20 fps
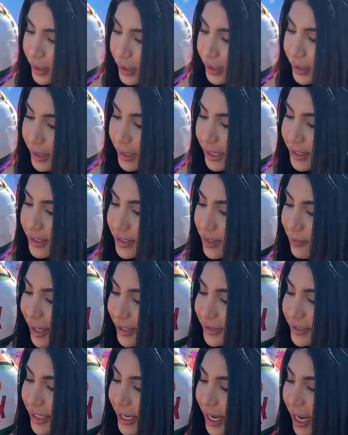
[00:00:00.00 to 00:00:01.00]
جايز طبعا
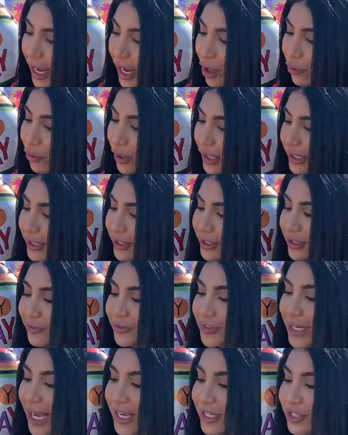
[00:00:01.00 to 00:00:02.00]
بدنا نحاول
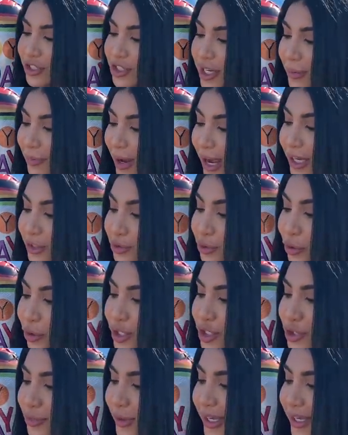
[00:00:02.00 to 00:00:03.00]
نفتح الشمعات
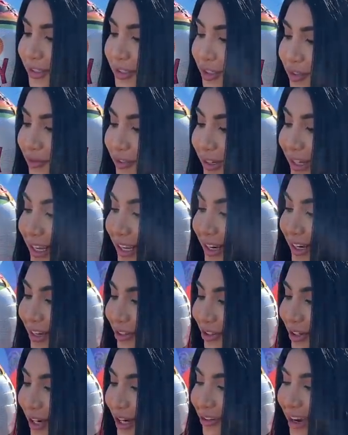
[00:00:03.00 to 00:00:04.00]
وكل شويه تطفى لان
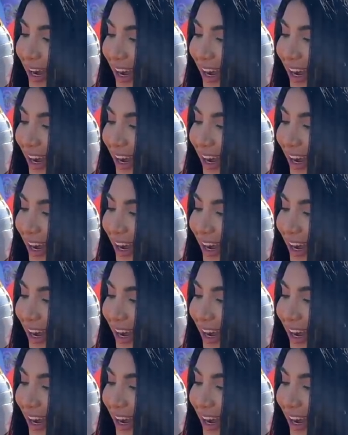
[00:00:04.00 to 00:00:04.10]
اكو هواء